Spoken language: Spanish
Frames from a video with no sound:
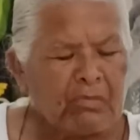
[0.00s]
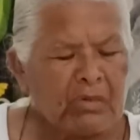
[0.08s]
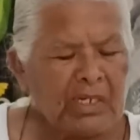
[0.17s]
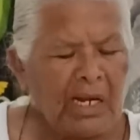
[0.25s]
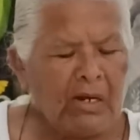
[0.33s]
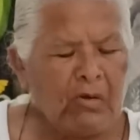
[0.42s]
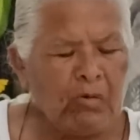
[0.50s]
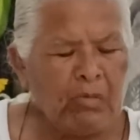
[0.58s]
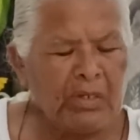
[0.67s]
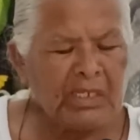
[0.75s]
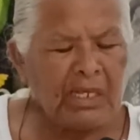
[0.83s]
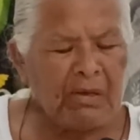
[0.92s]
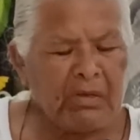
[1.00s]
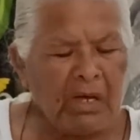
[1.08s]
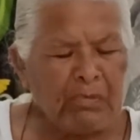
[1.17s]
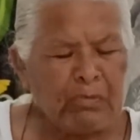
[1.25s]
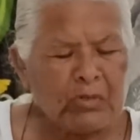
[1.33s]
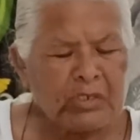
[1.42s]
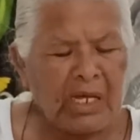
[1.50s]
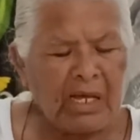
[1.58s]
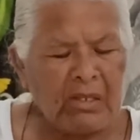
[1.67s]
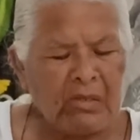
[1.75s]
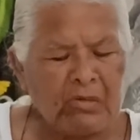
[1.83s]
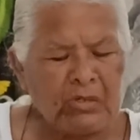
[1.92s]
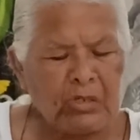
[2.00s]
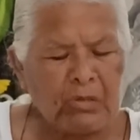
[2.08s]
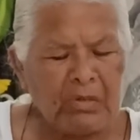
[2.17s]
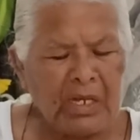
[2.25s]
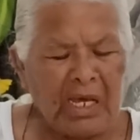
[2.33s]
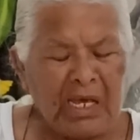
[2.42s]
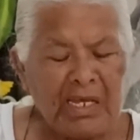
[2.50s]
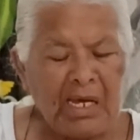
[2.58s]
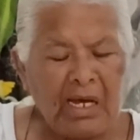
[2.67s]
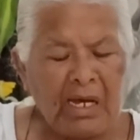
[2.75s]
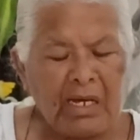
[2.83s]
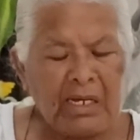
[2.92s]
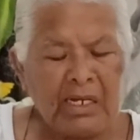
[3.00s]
pues la nube se había posado sobre ella